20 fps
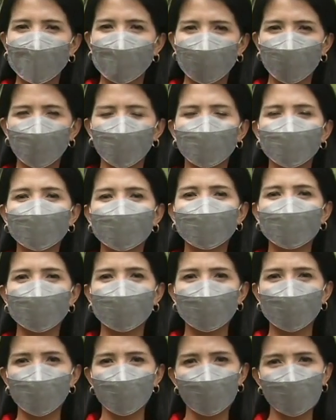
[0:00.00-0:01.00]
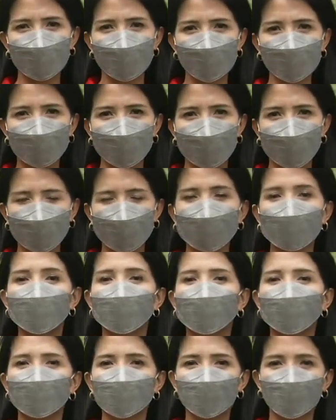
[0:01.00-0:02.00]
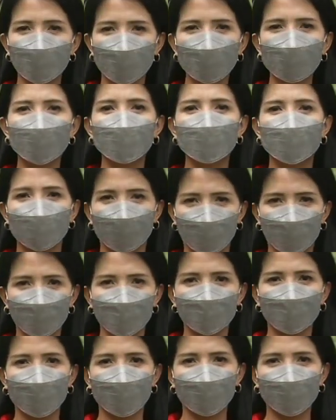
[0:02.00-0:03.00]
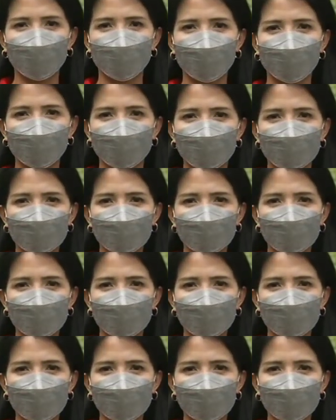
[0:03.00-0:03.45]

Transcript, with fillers: madeklarar usab sila nga mga drug cleared barangays.